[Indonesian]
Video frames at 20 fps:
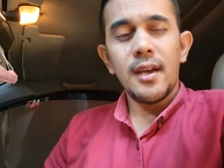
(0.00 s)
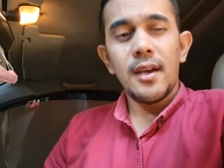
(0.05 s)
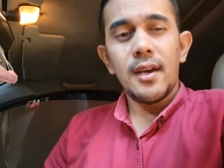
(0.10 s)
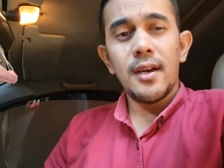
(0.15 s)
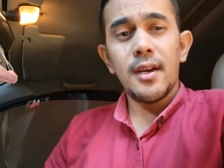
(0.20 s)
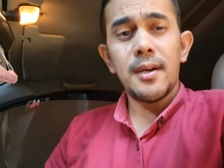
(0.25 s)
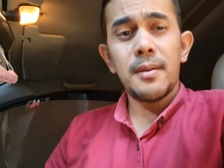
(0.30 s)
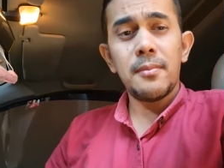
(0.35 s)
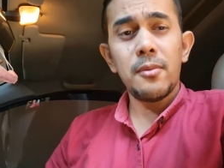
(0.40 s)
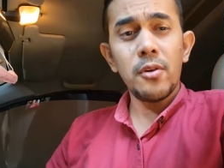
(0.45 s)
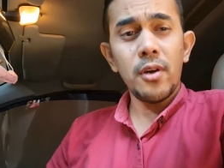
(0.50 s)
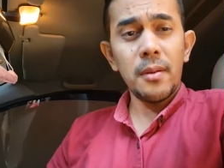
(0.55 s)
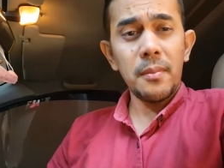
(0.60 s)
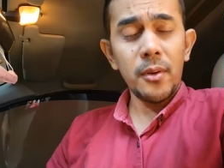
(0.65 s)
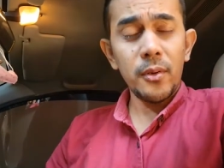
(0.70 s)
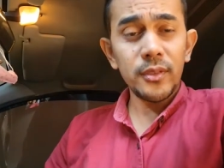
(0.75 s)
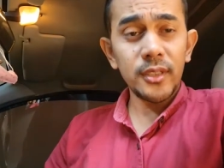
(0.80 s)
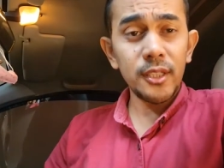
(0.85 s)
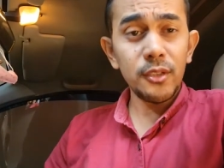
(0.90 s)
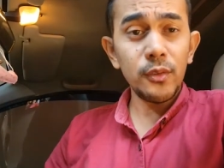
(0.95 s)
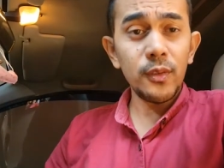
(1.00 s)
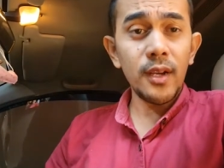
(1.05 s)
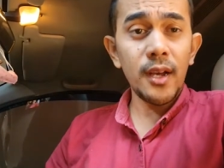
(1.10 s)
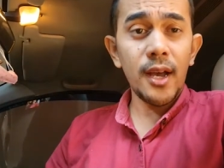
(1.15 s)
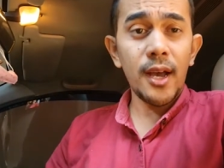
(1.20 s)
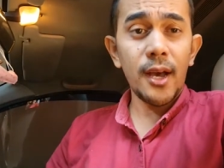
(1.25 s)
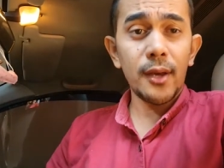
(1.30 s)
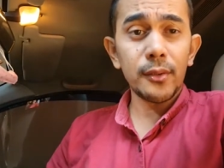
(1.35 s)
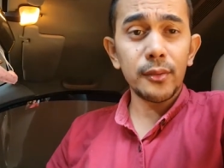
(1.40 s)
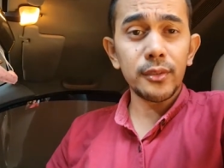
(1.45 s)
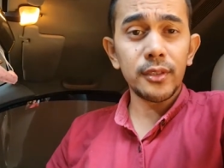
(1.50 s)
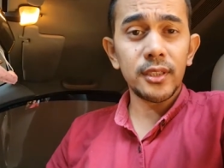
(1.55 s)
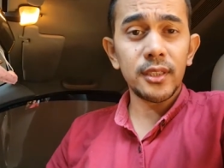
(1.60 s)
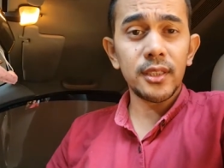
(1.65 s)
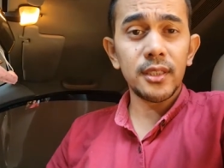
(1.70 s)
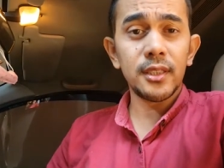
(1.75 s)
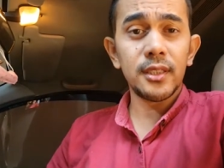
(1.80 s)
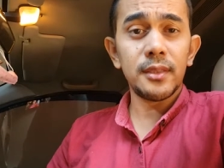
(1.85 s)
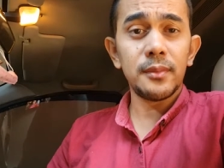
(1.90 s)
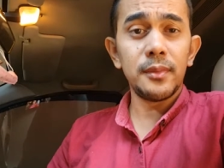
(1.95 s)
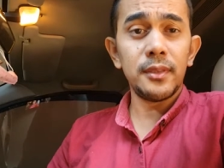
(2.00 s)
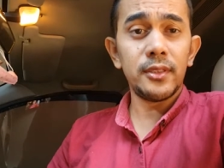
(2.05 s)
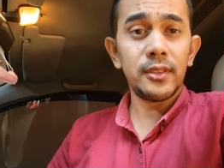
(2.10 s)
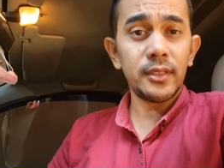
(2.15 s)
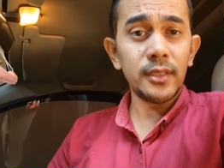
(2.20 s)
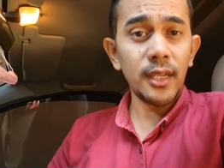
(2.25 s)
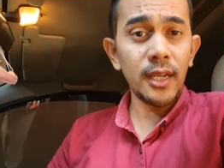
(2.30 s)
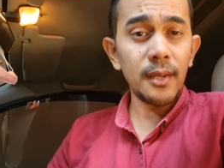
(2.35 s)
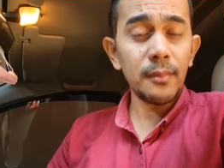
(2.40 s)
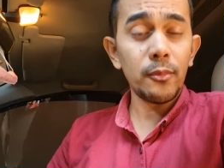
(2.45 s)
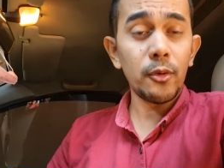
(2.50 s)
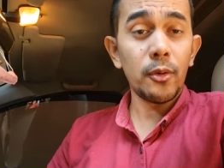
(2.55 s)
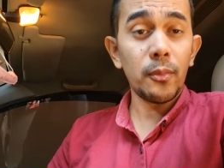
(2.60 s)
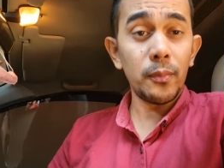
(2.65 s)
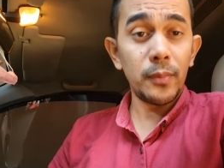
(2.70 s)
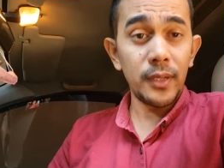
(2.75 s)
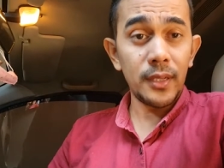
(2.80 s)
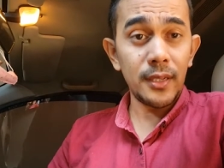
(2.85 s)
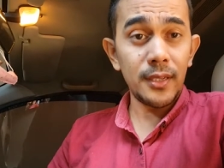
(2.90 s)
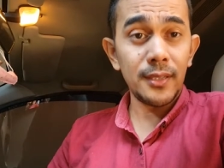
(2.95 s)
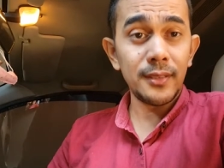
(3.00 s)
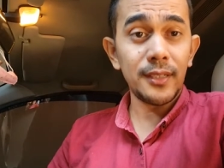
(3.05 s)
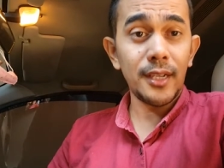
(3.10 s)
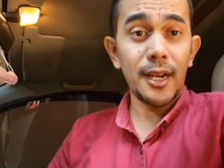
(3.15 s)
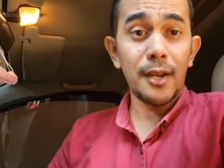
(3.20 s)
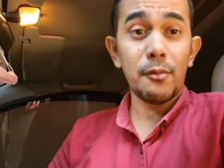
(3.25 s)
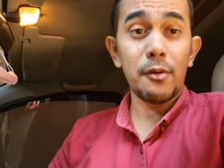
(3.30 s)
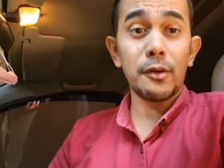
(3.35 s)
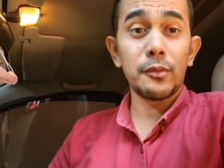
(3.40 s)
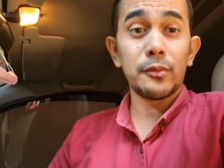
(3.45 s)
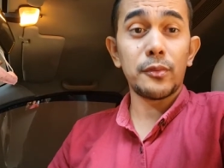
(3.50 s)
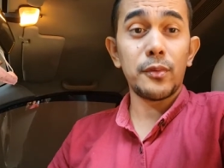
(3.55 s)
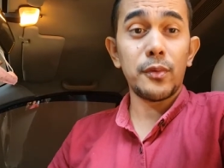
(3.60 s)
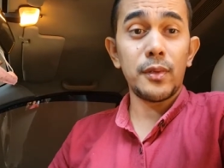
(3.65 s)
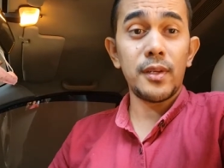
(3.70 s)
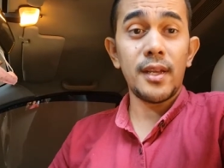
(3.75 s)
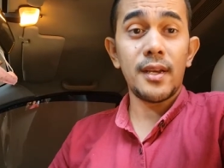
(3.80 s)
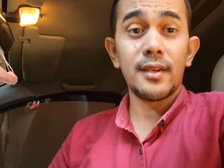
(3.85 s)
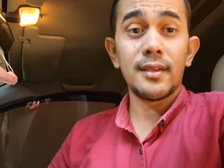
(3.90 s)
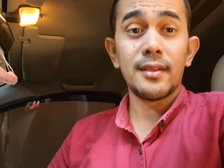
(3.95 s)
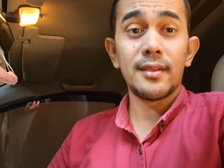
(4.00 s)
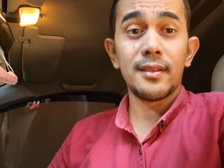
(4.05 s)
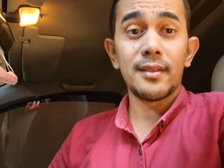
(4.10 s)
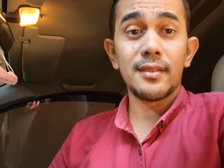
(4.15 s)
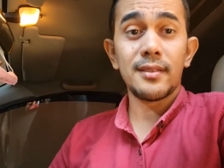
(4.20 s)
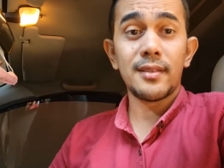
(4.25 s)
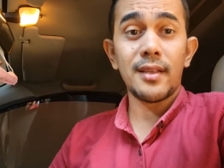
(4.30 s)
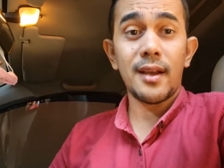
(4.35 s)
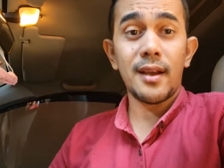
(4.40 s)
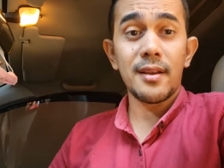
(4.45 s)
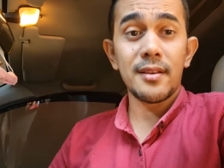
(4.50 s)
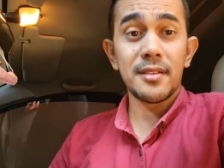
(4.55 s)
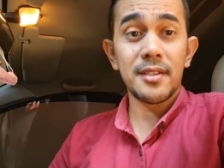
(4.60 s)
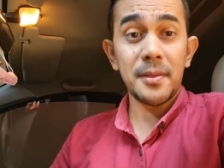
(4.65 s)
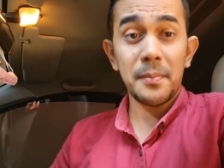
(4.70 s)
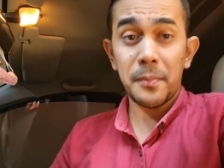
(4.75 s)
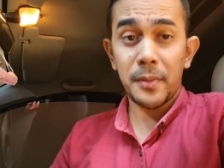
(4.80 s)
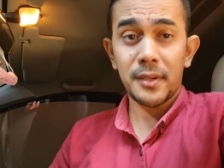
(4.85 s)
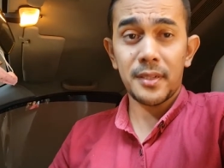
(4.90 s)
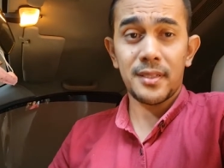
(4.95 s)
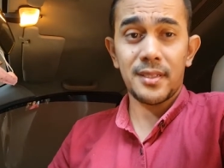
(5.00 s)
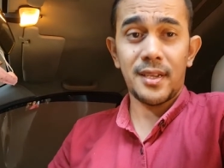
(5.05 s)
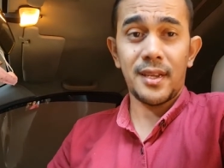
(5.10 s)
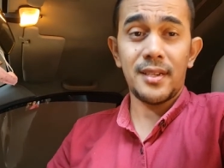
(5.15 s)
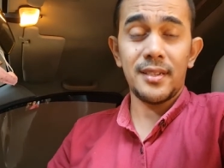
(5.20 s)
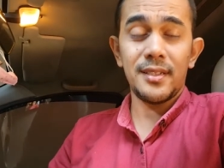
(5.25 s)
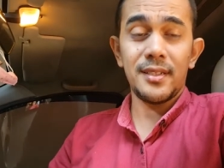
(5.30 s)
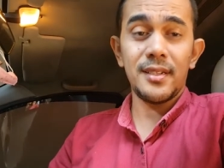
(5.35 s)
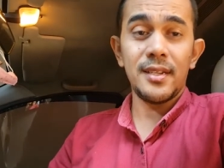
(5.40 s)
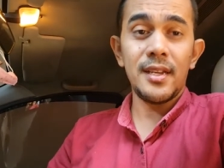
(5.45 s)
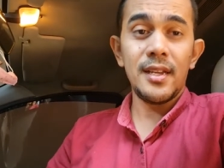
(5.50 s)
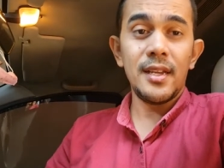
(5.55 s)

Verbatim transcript: uh, mau nggak mau saya juga harus bisa mobil dalam waktu yang sangat cepat sekali.